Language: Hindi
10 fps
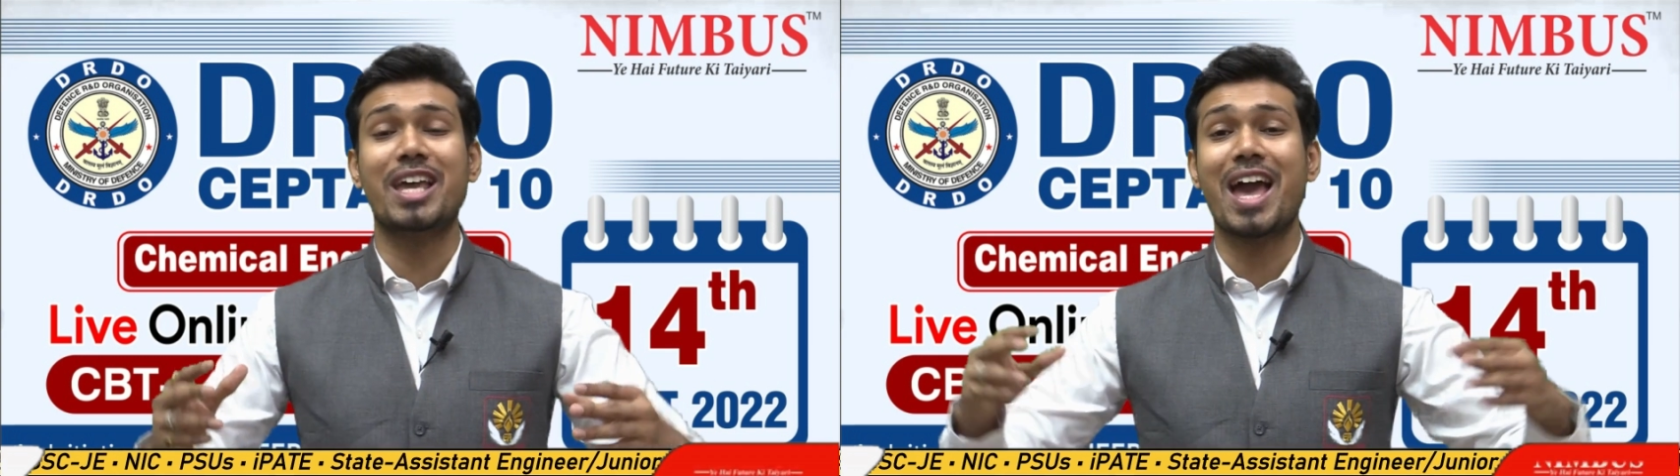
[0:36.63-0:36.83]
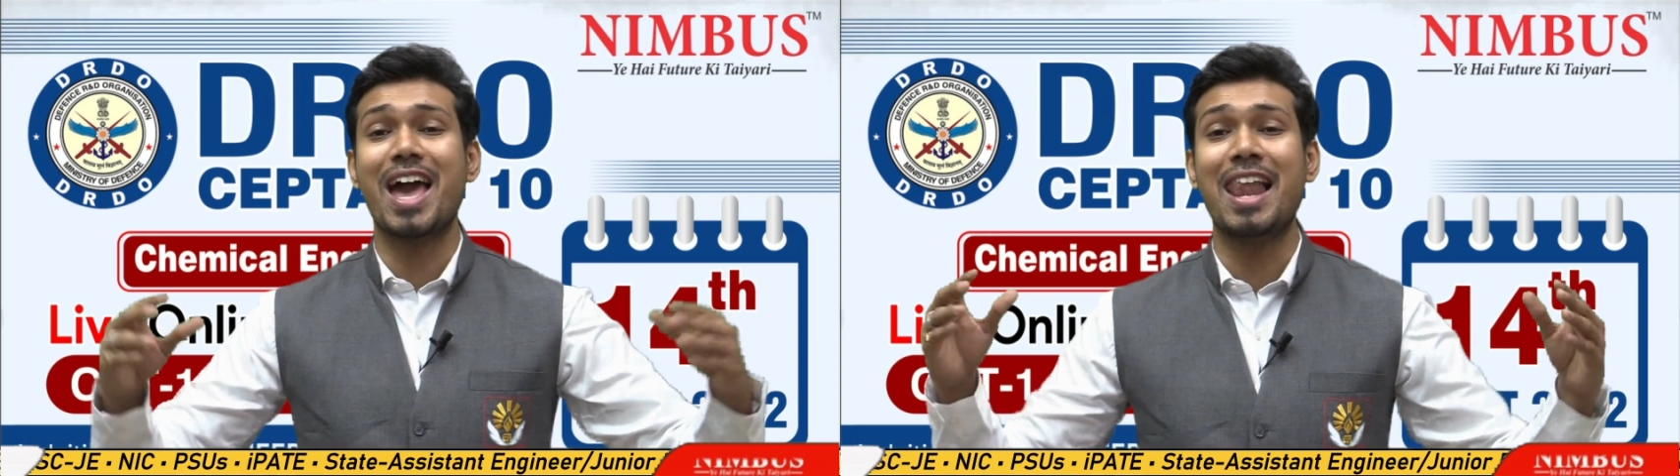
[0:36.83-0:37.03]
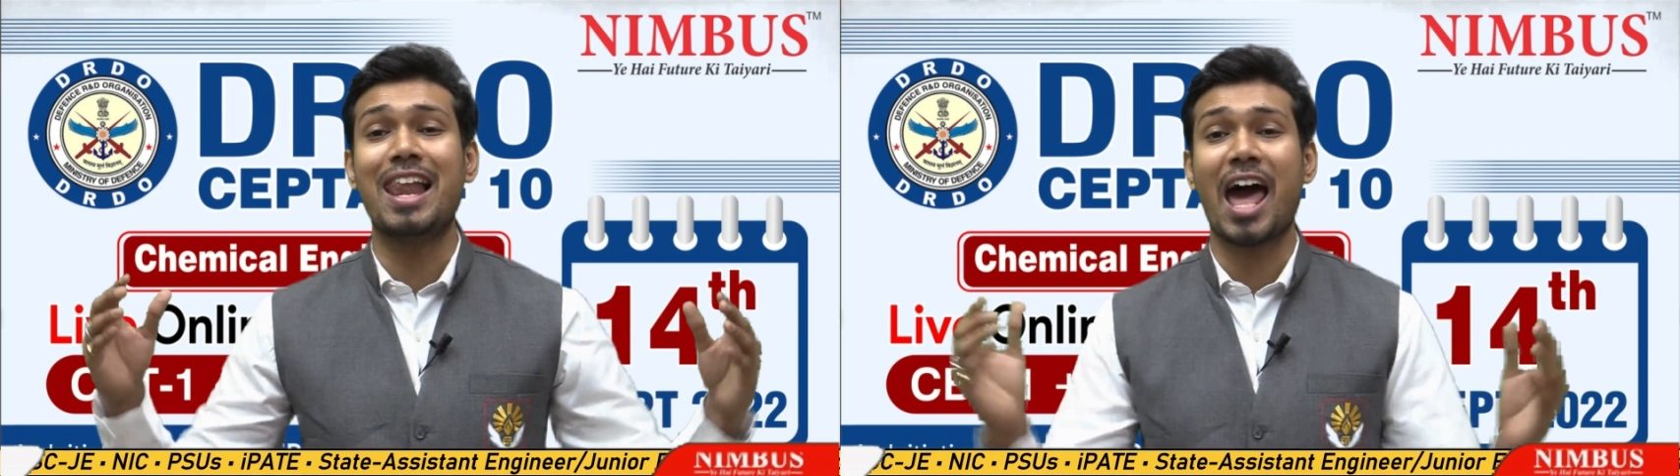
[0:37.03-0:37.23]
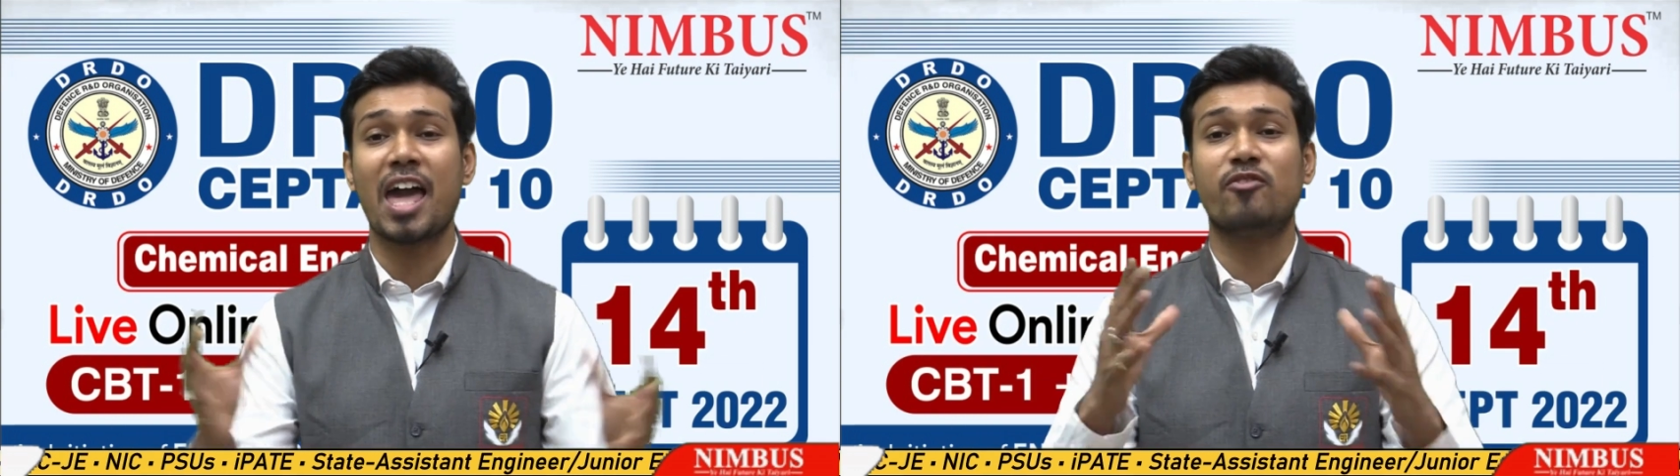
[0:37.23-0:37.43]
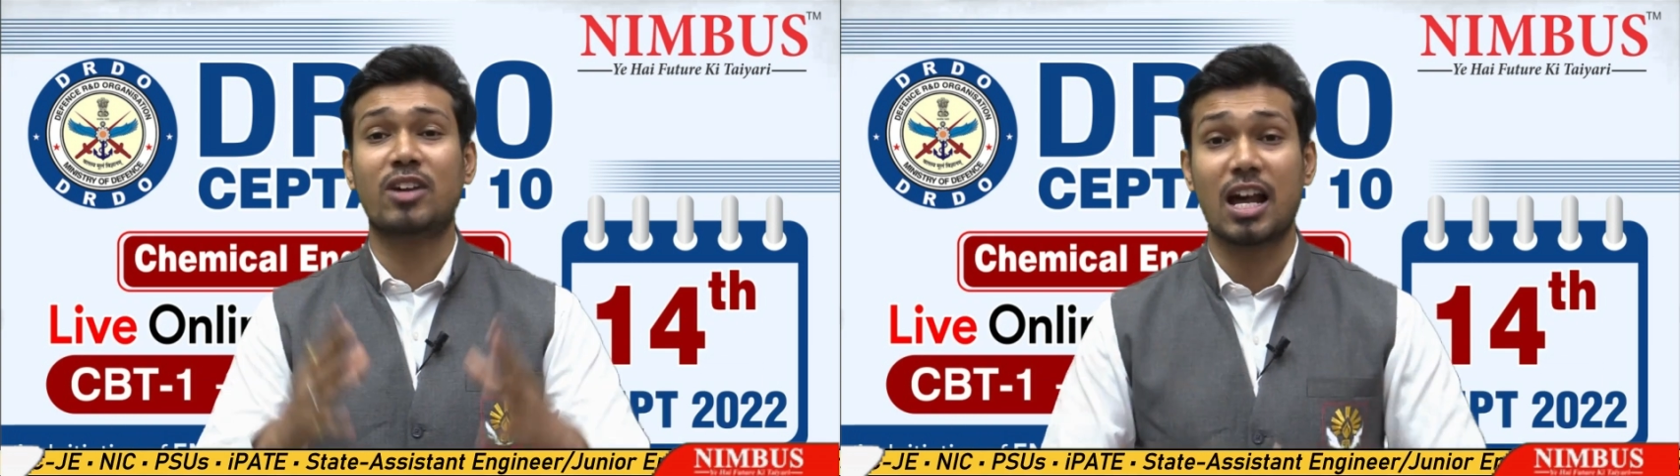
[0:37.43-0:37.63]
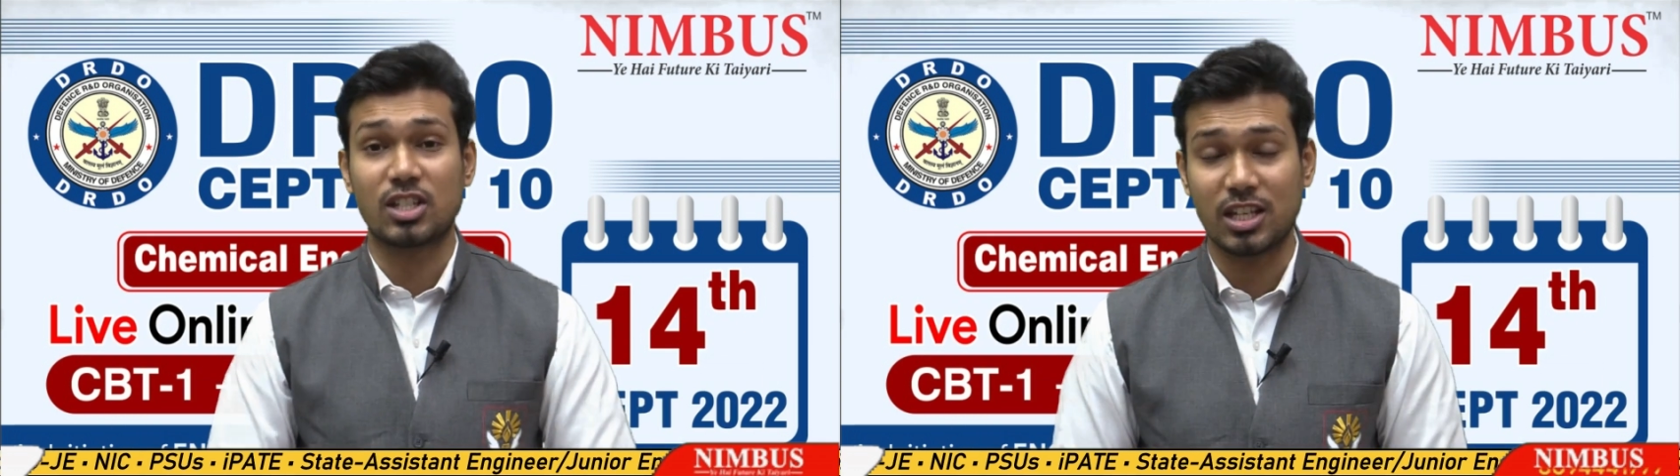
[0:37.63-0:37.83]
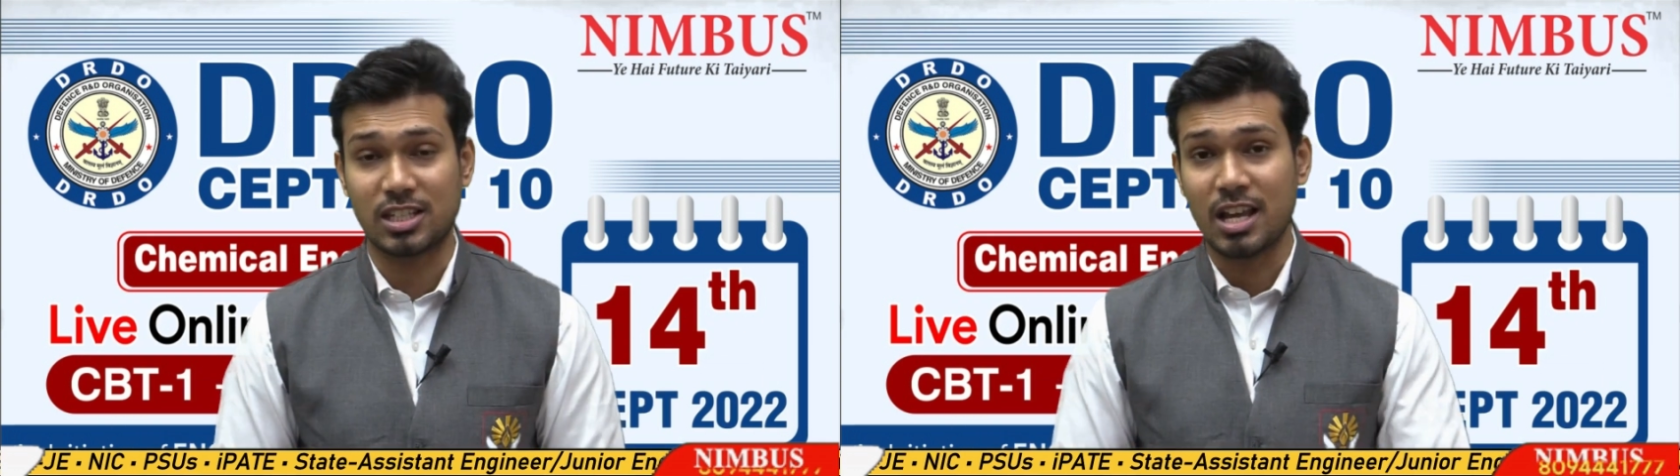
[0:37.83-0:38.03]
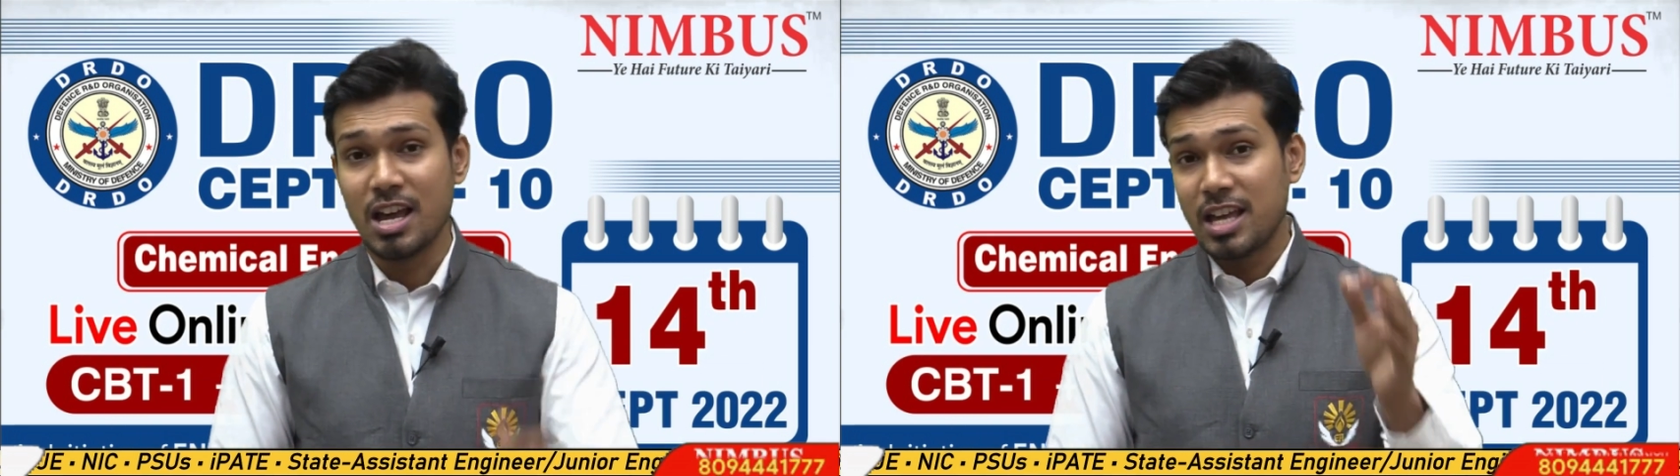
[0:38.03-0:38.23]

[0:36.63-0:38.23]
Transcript: की हैं लाइव क्लासेस